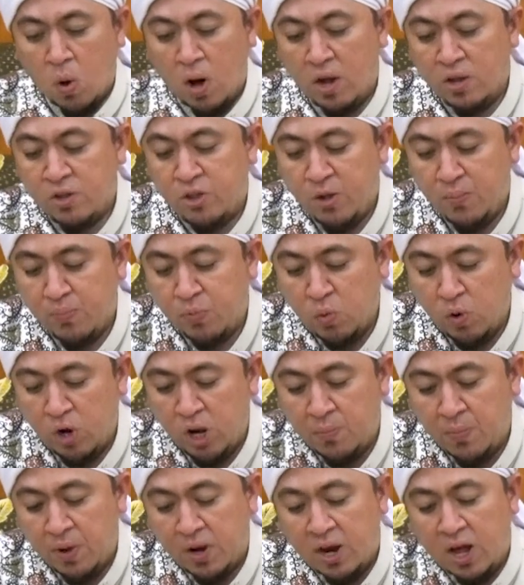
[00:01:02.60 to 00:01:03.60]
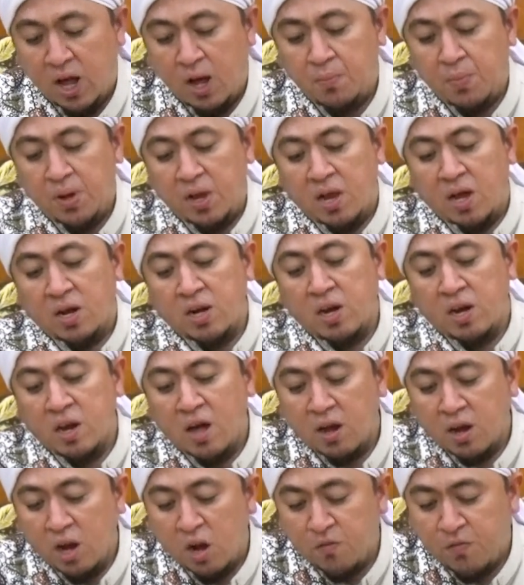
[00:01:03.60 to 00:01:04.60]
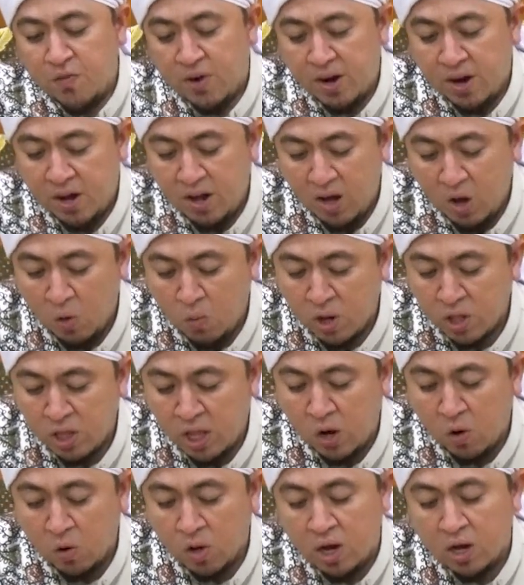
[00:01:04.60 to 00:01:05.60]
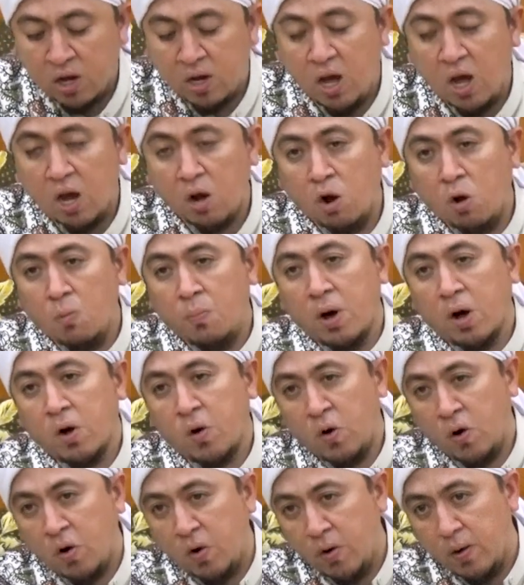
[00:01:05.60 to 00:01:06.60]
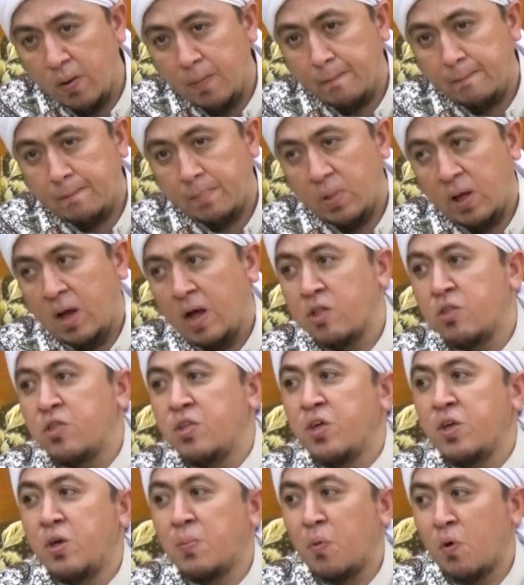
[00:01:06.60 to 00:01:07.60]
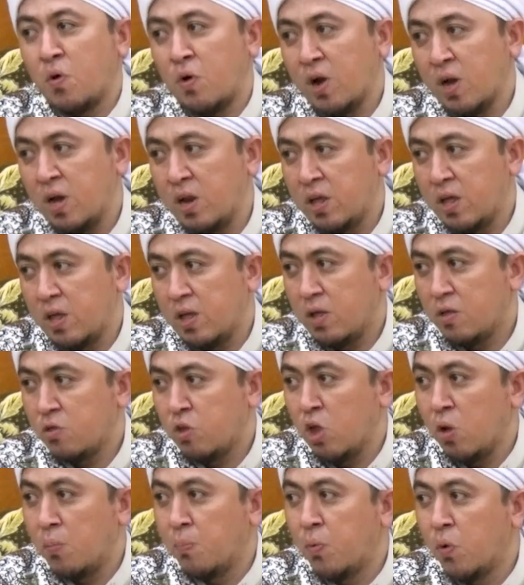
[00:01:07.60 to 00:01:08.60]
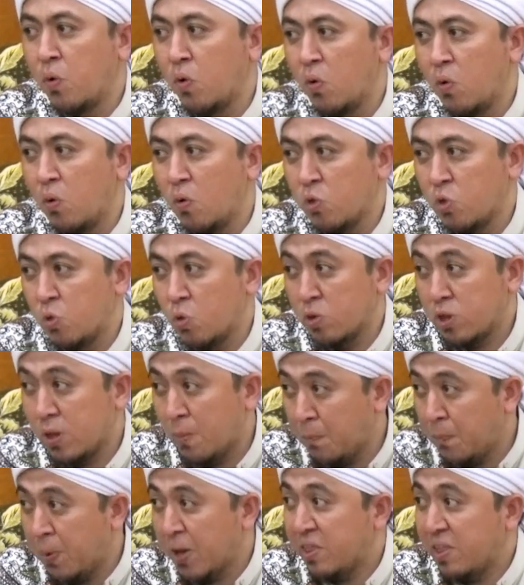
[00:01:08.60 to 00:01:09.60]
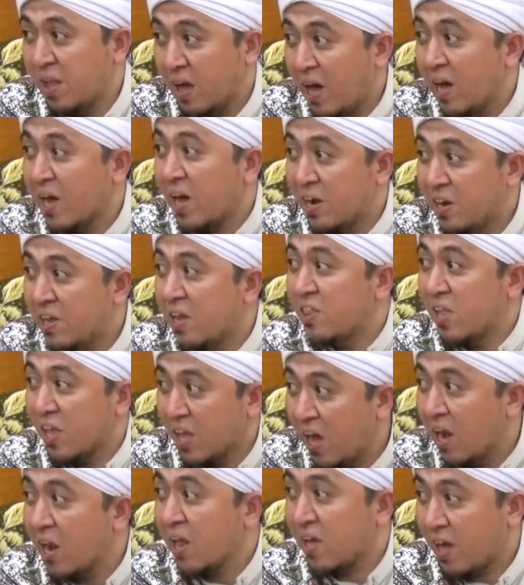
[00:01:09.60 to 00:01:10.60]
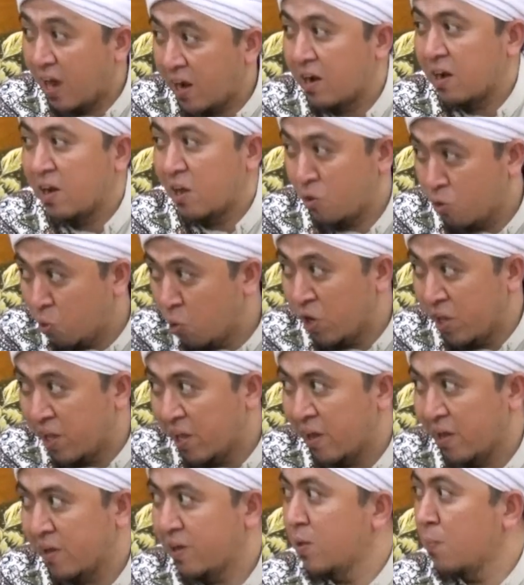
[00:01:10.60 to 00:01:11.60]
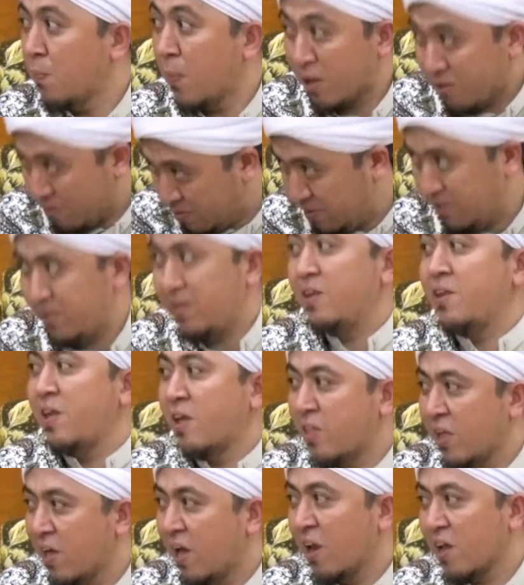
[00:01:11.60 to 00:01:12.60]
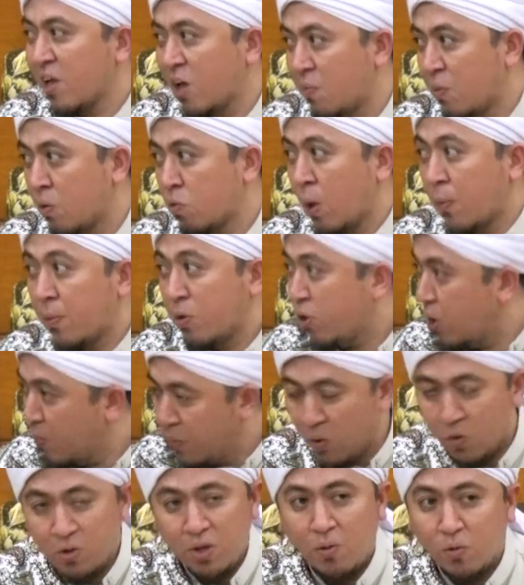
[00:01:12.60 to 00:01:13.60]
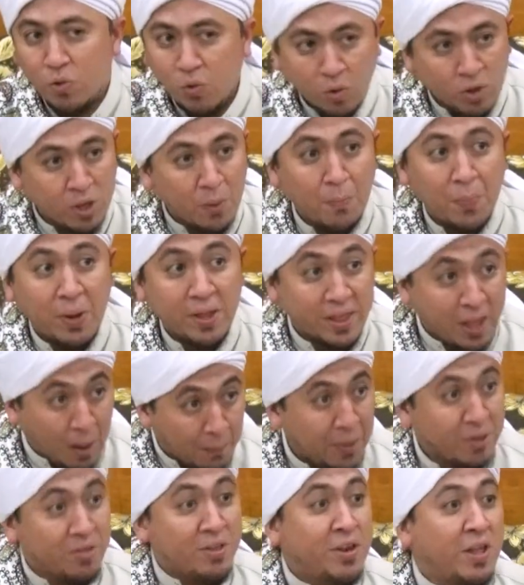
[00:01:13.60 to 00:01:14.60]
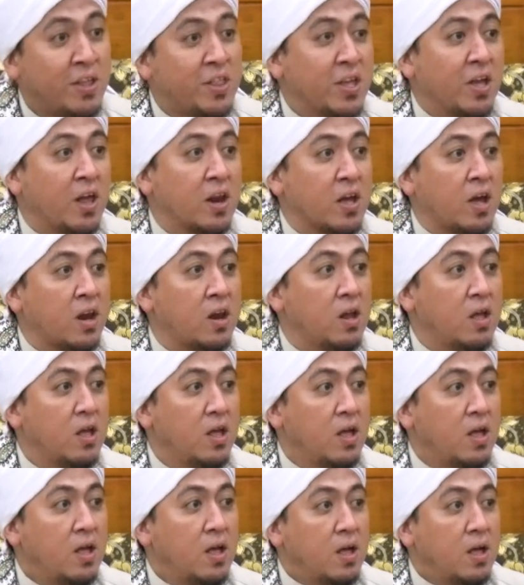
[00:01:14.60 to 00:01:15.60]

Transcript: Wa ajibtu liman amila di daril fana wa taraka darul baqa. Ajib orang ini, sibuk untuk tempat yang akan dia tinggalkan nih, dunia ini. Pasti dia tinggalkan, tapi sibuknya untuk tempat yang pasti dia tinggalkan.